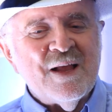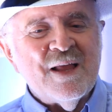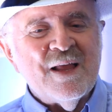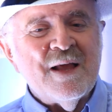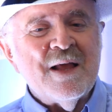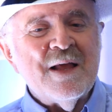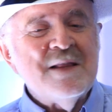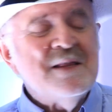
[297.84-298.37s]

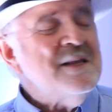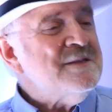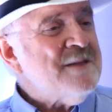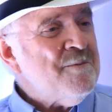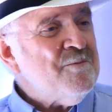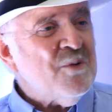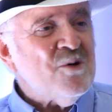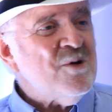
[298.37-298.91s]
ni
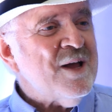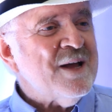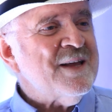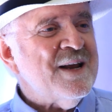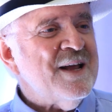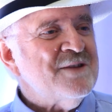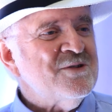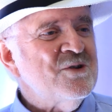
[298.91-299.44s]
tampoco la
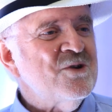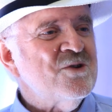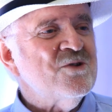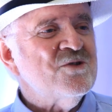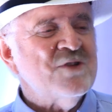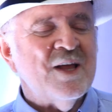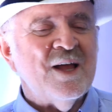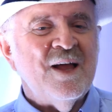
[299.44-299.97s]
creación,
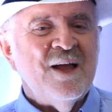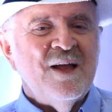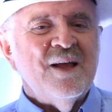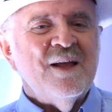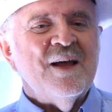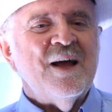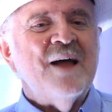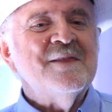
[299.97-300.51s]
o sea,
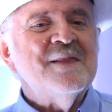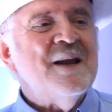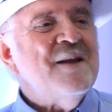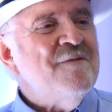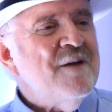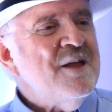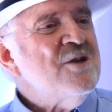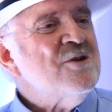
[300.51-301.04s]

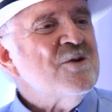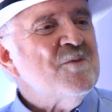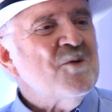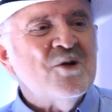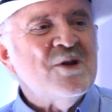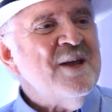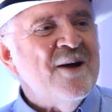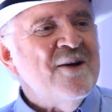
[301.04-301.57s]
Andrés Bello no
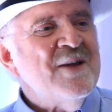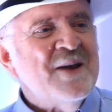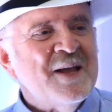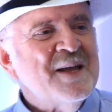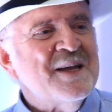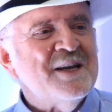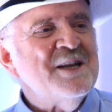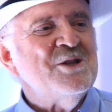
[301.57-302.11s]
podría haber
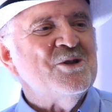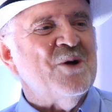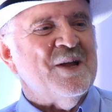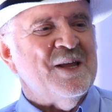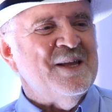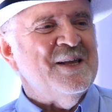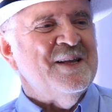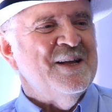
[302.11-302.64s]
escrito
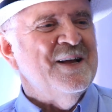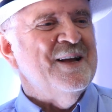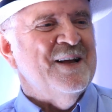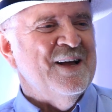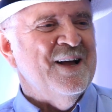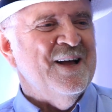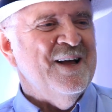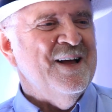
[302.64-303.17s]
aquí.
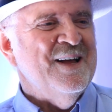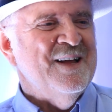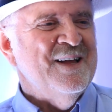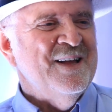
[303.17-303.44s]
¿ah?